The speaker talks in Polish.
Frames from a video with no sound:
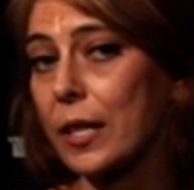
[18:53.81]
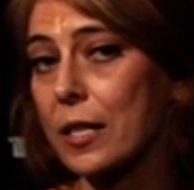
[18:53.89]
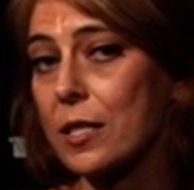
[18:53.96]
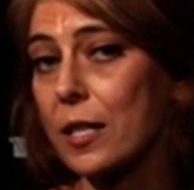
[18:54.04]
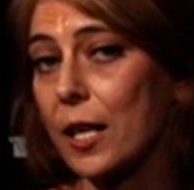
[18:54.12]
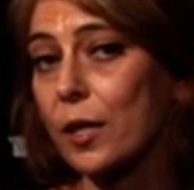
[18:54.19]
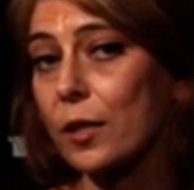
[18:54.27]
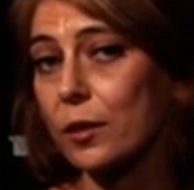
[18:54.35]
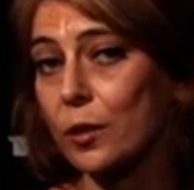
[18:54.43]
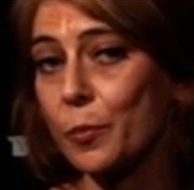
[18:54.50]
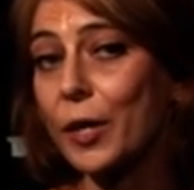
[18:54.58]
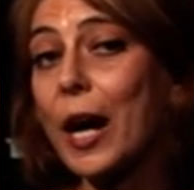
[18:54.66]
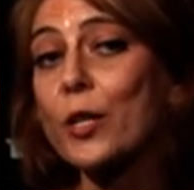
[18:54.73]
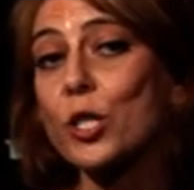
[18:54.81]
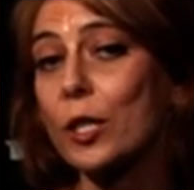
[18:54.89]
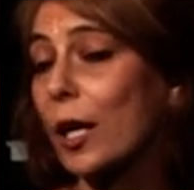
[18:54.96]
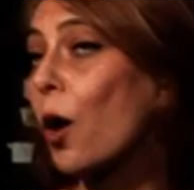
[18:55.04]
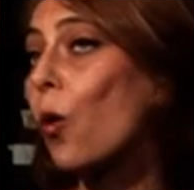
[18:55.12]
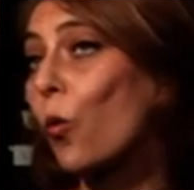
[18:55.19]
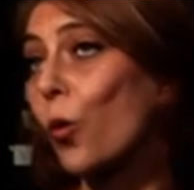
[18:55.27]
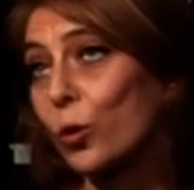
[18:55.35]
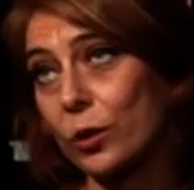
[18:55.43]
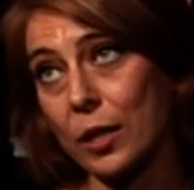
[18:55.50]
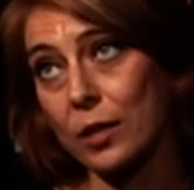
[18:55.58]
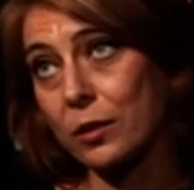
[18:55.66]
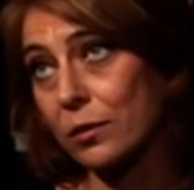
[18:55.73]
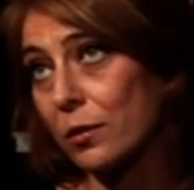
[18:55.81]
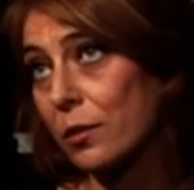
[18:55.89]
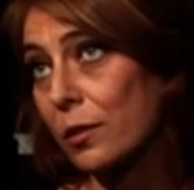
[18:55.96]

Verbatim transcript: tekstach, pcha się ta hołota,